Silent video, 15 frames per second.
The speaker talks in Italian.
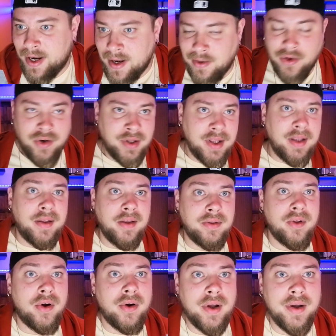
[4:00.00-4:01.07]
creator di
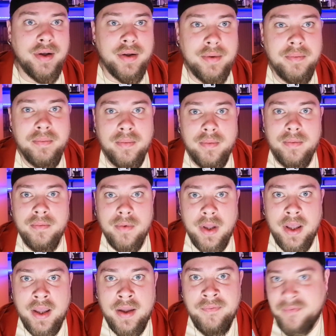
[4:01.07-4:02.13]
TikTok.
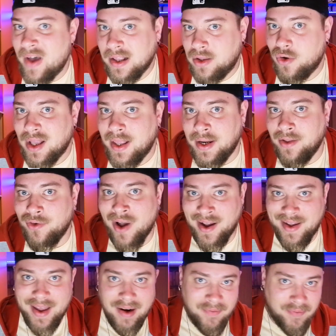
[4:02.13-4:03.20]
E infatti ho aderito
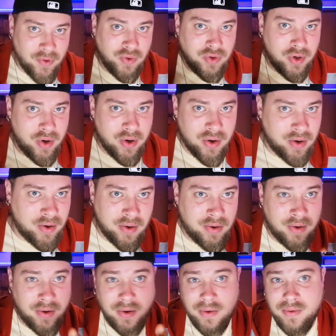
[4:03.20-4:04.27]
anche al
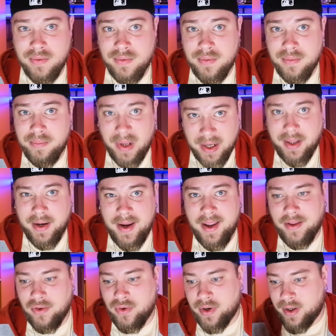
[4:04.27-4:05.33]
fondo per
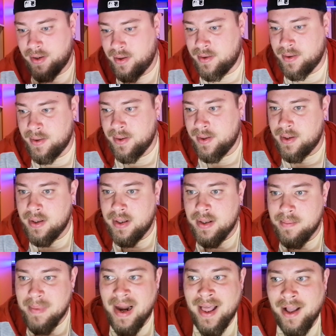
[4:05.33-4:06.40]
creator.
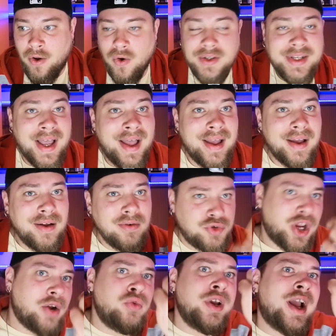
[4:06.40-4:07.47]
Ma la cosa,
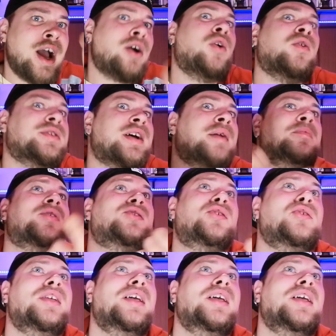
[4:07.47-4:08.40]
cioè l'unica cosa che posso